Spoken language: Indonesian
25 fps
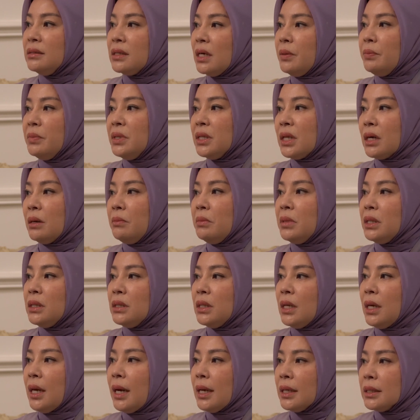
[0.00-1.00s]

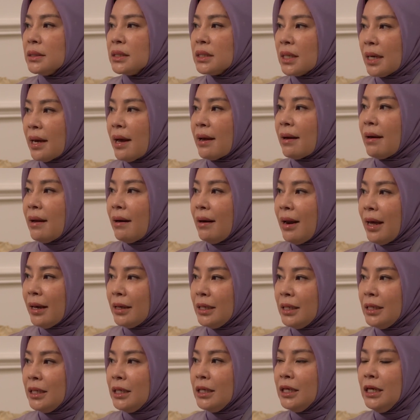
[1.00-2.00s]
treatment-treatment yang sekarang
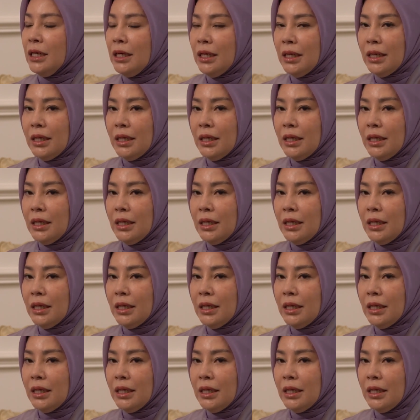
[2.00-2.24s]
lagi